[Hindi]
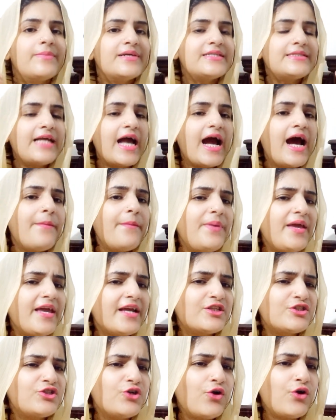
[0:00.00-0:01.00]
बस यहाँ पे
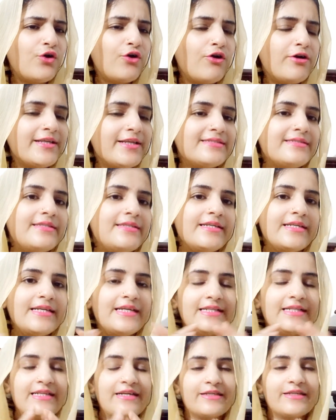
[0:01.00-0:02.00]
एक छोटी सी
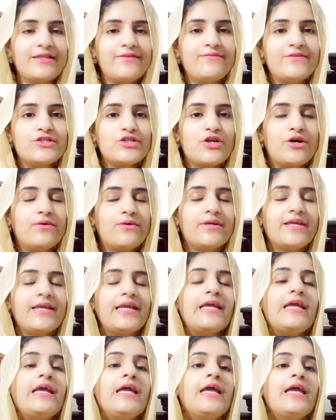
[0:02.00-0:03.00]
तनकीद करते हुए
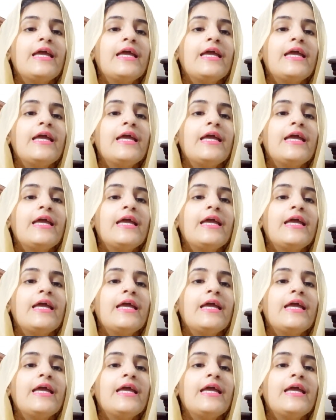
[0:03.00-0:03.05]
चाहूंगी